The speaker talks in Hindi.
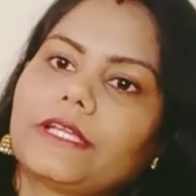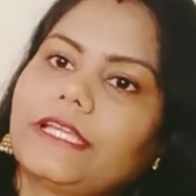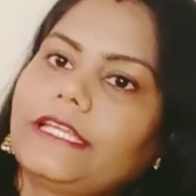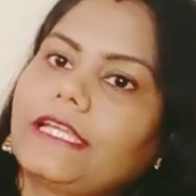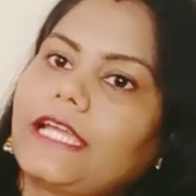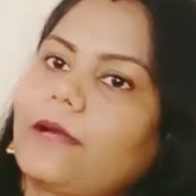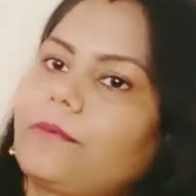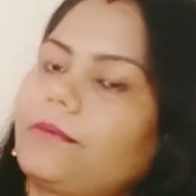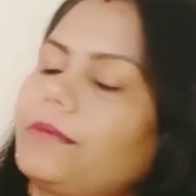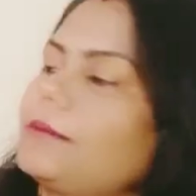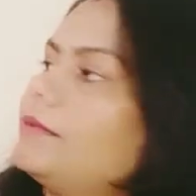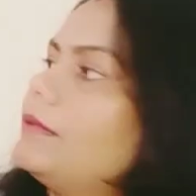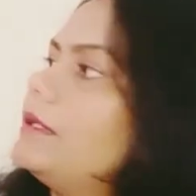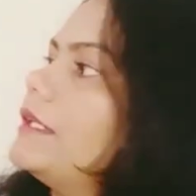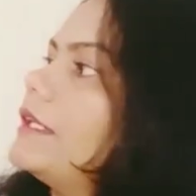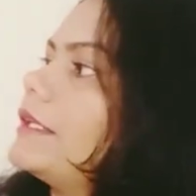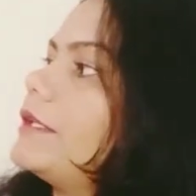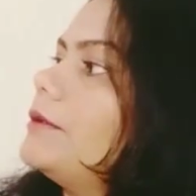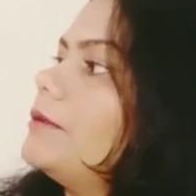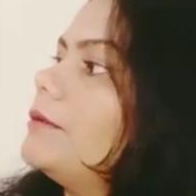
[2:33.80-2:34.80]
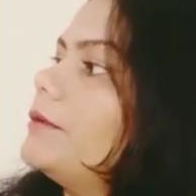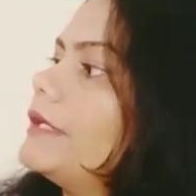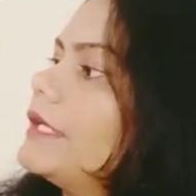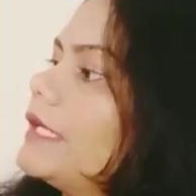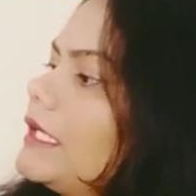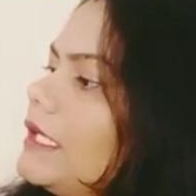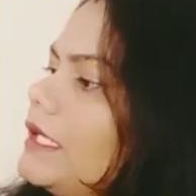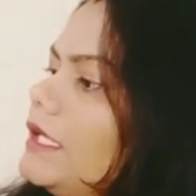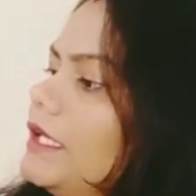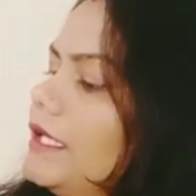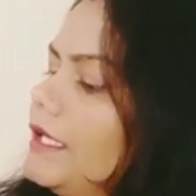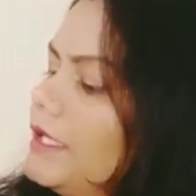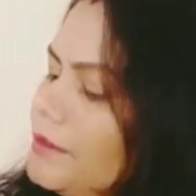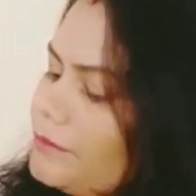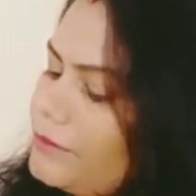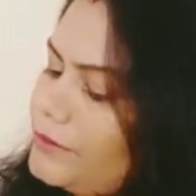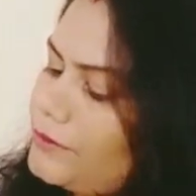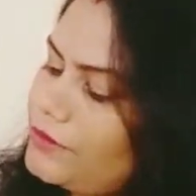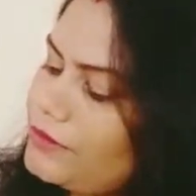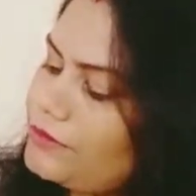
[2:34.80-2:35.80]
यहाँ पे भी लगी हुई है
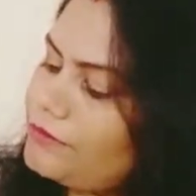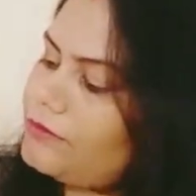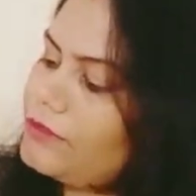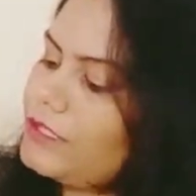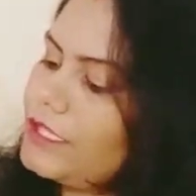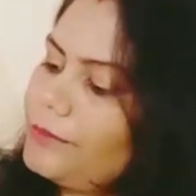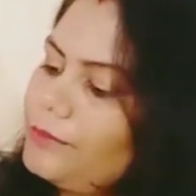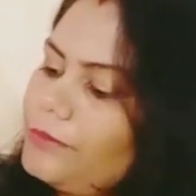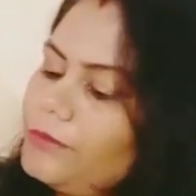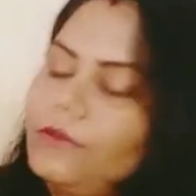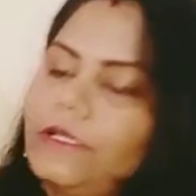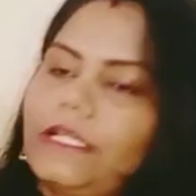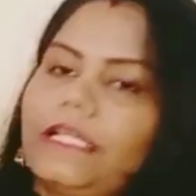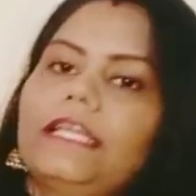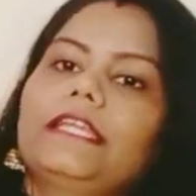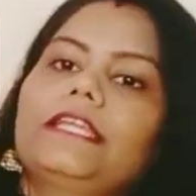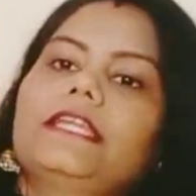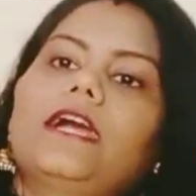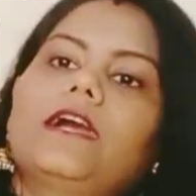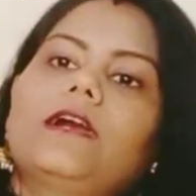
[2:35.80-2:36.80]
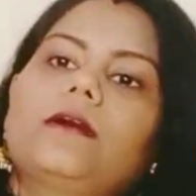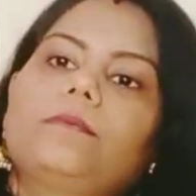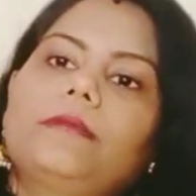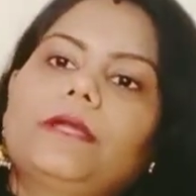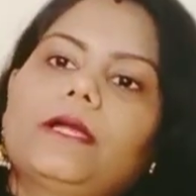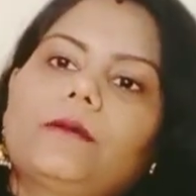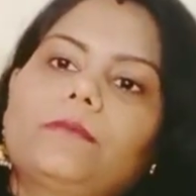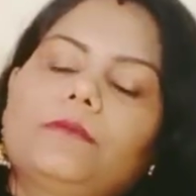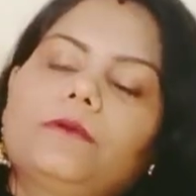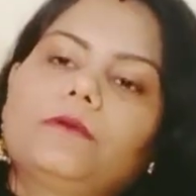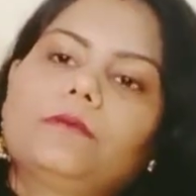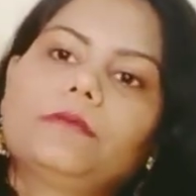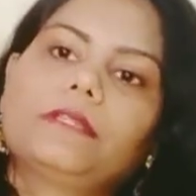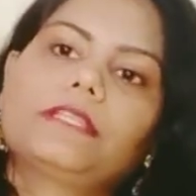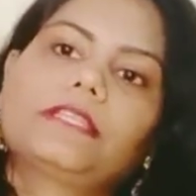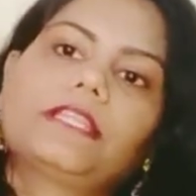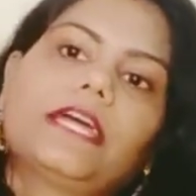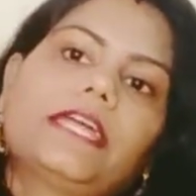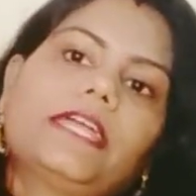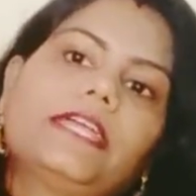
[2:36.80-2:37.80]
ब्यूटीफुल है पूरे यहाँ पे आपको
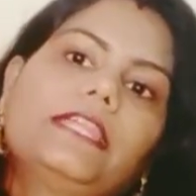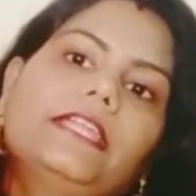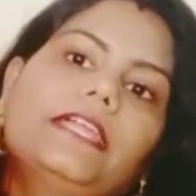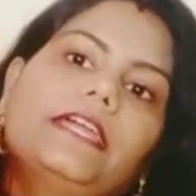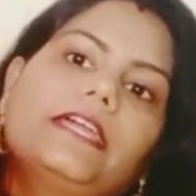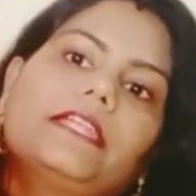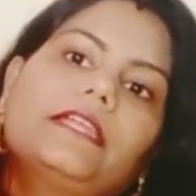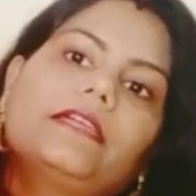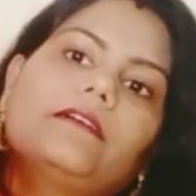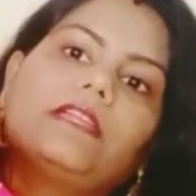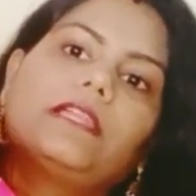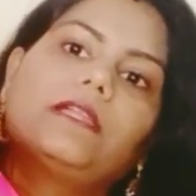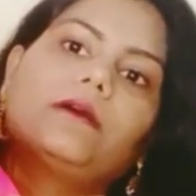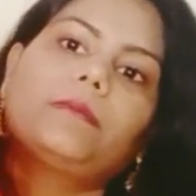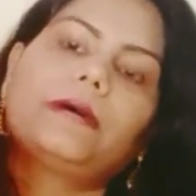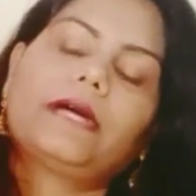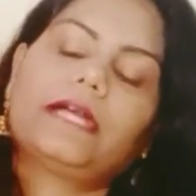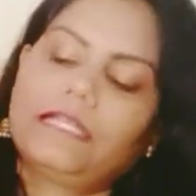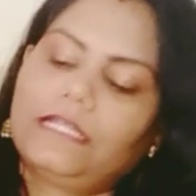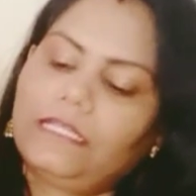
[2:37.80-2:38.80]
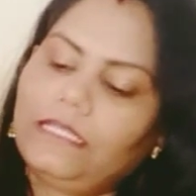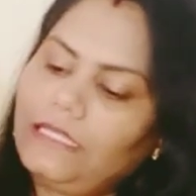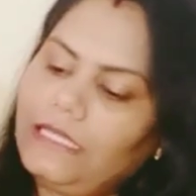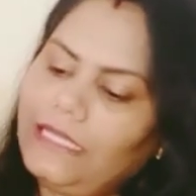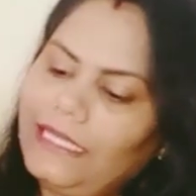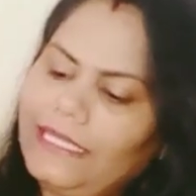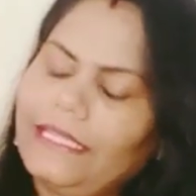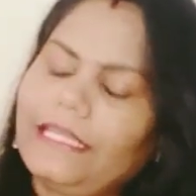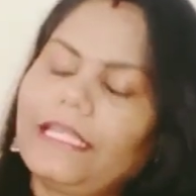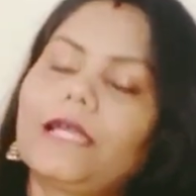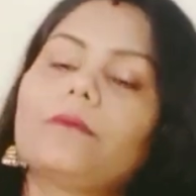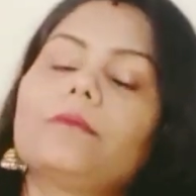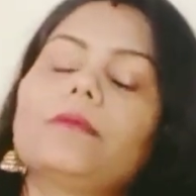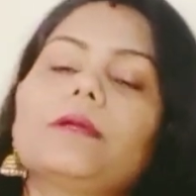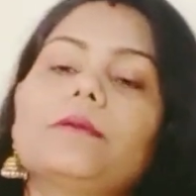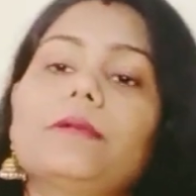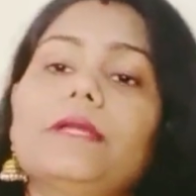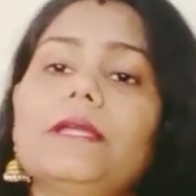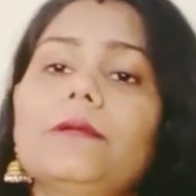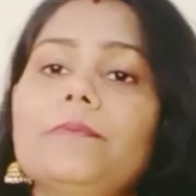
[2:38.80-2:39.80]
मिलता है लेरिया वाला पैटर्न लेरिया में
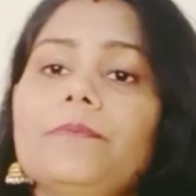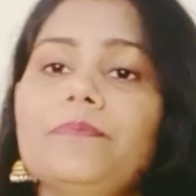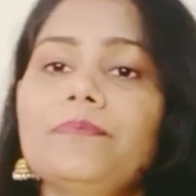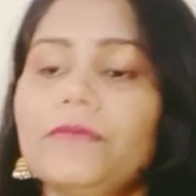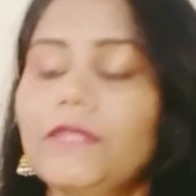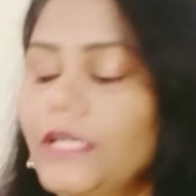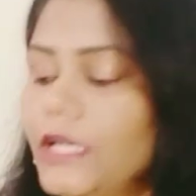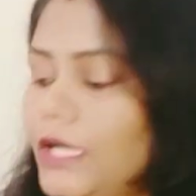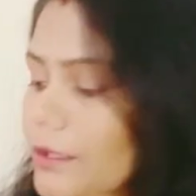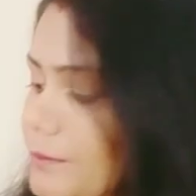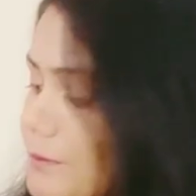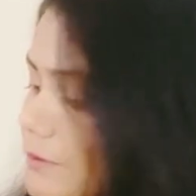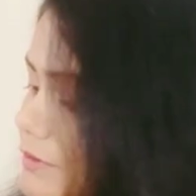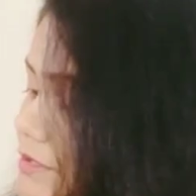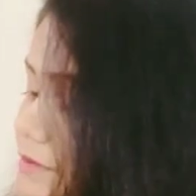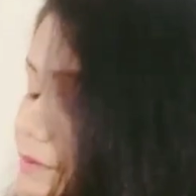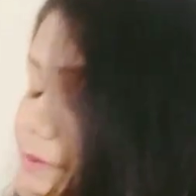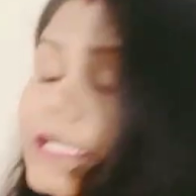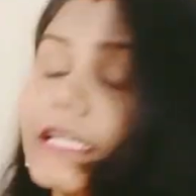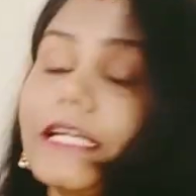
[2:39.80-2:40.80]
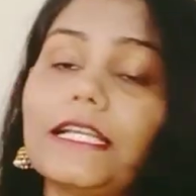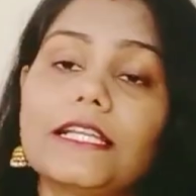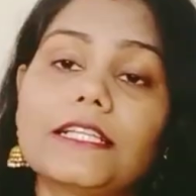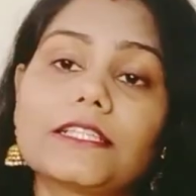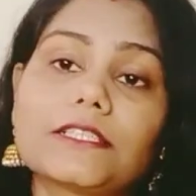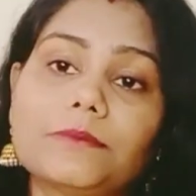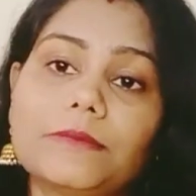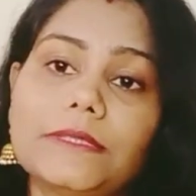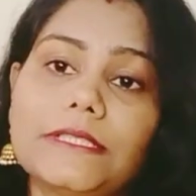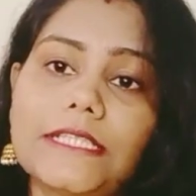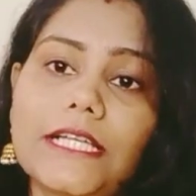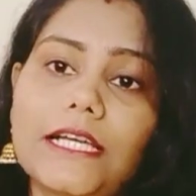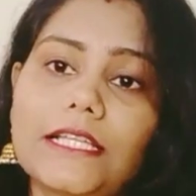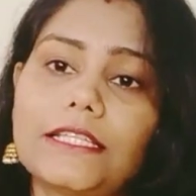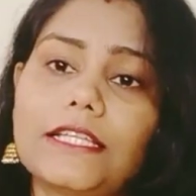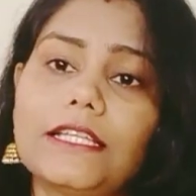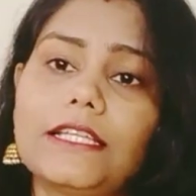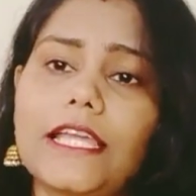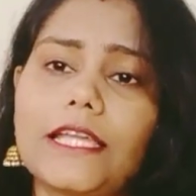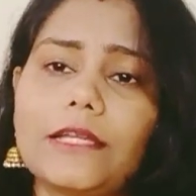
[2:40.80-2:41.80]
भी आपको इसमें कलर्स मिल
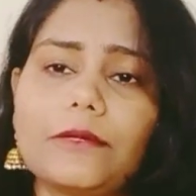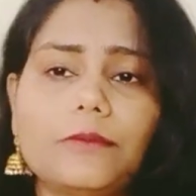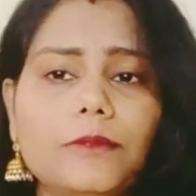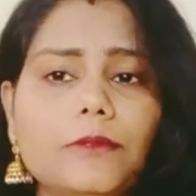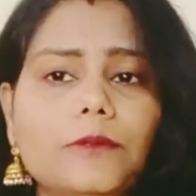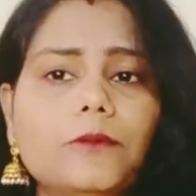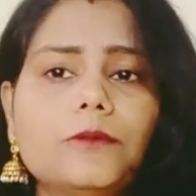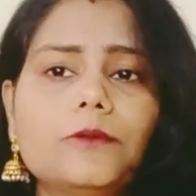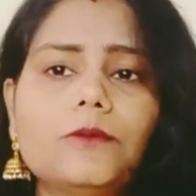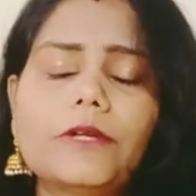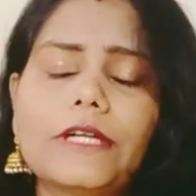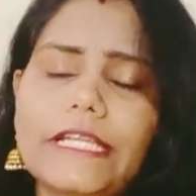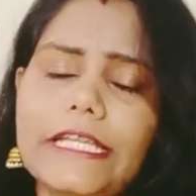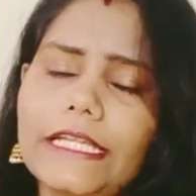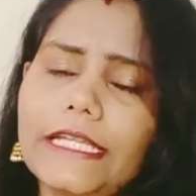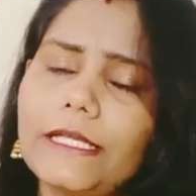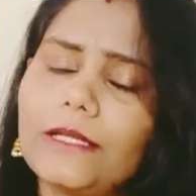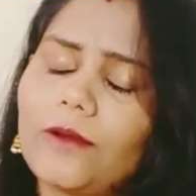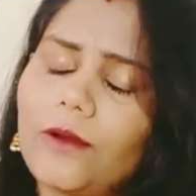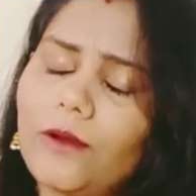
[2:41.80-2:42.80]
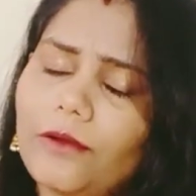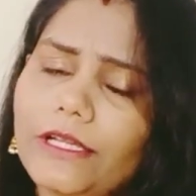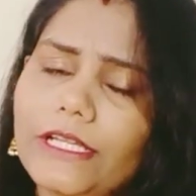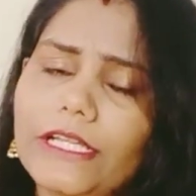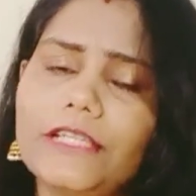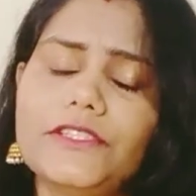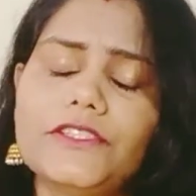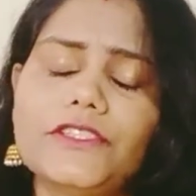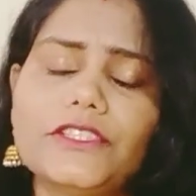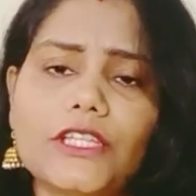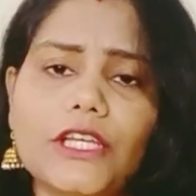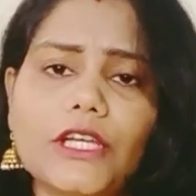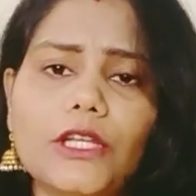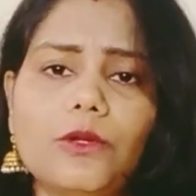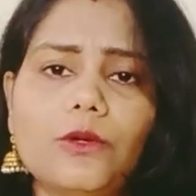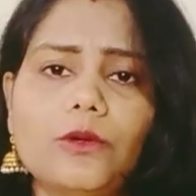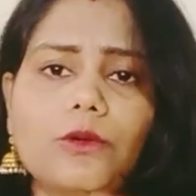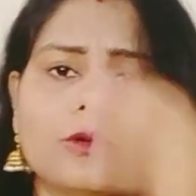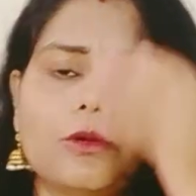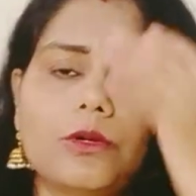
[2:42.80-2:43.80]
जाते हैं लाइक ब्लू ग्रीन ऑरेंज
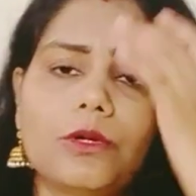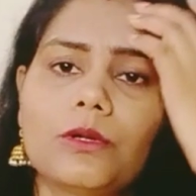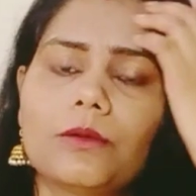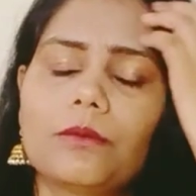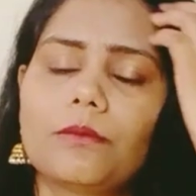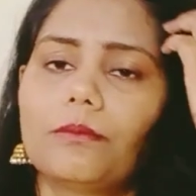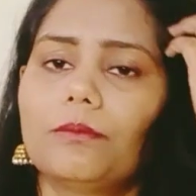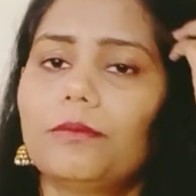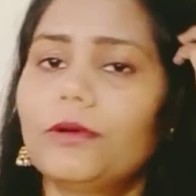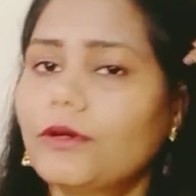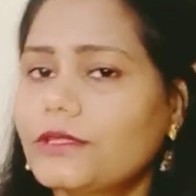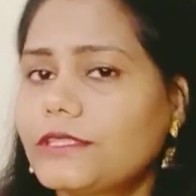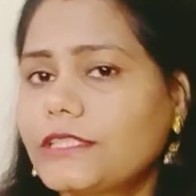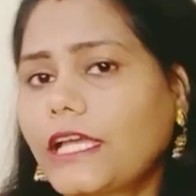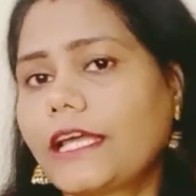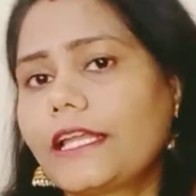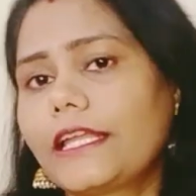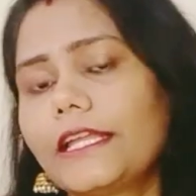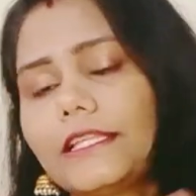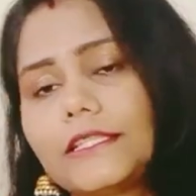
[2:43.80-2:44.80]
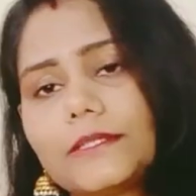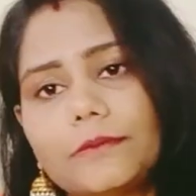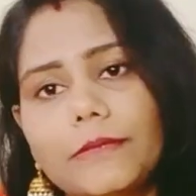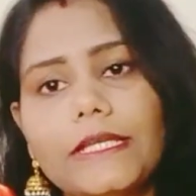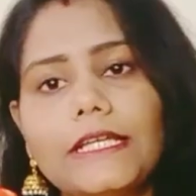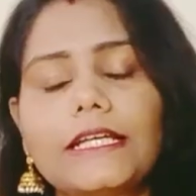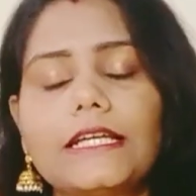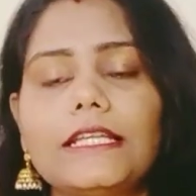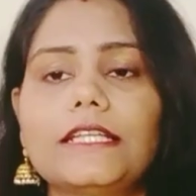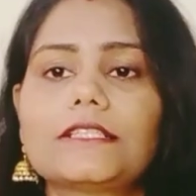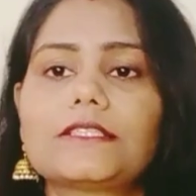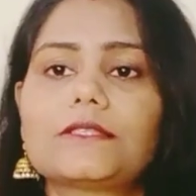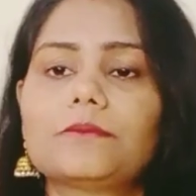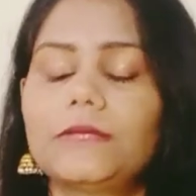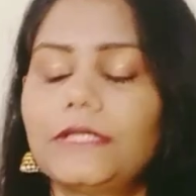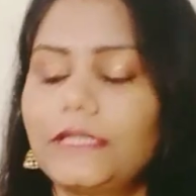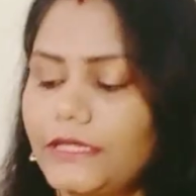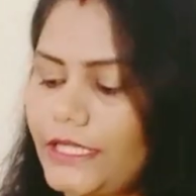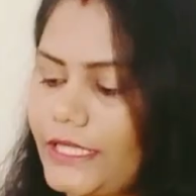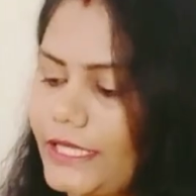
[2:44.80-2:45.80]
येलो बहुत सारे इसमें कलर्स
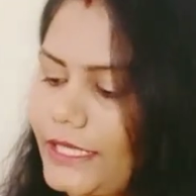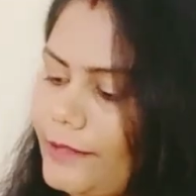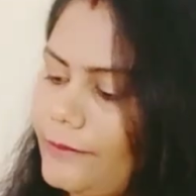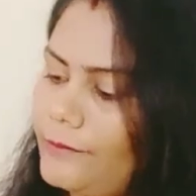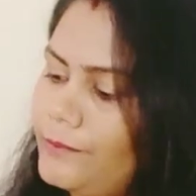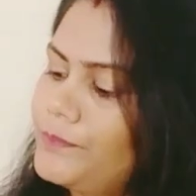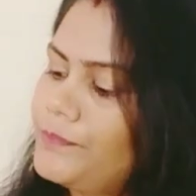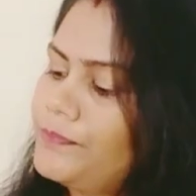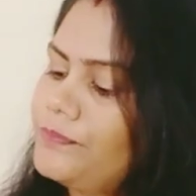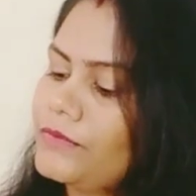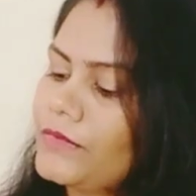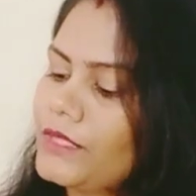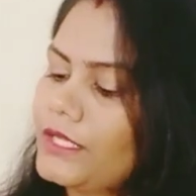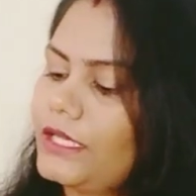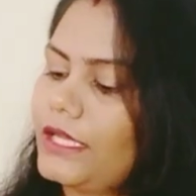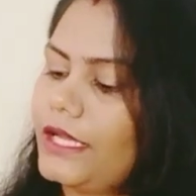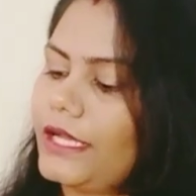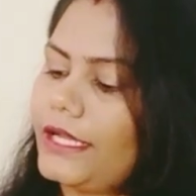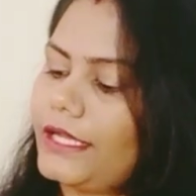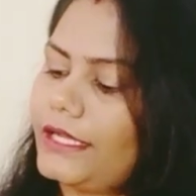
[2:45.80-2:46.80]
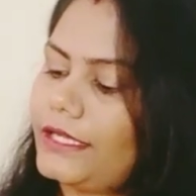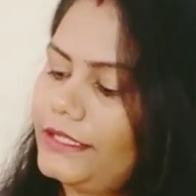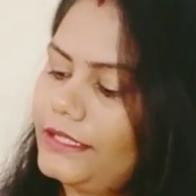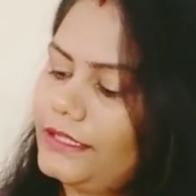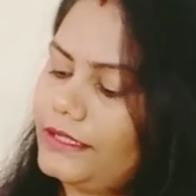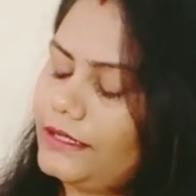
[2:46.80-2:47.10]
मिलते हैं एंड